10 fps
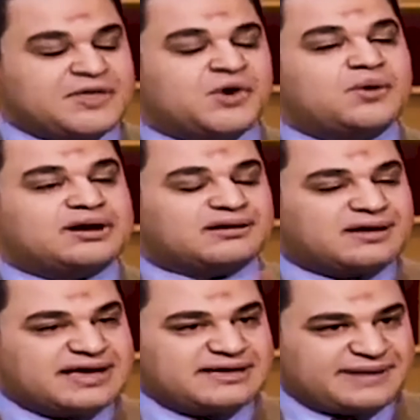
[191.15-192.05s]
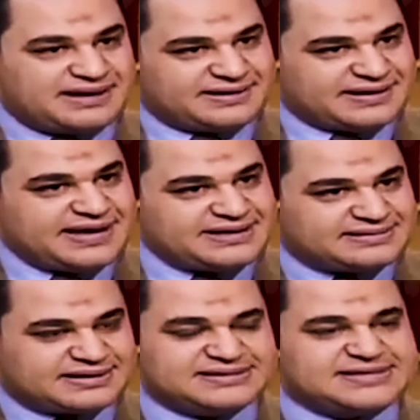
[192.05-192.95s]
من هو القائم على
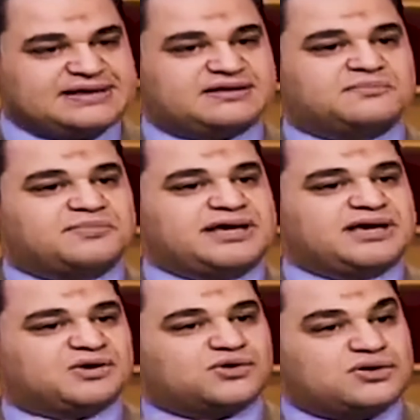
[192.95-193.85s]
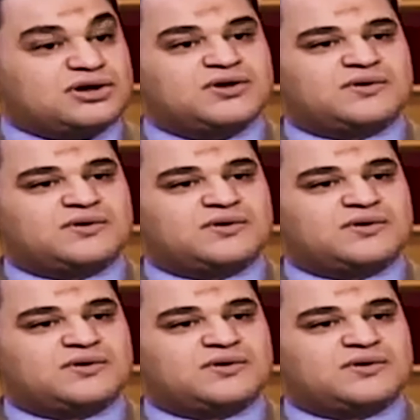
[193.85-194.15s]
رعايتك لذلك ربنا يقول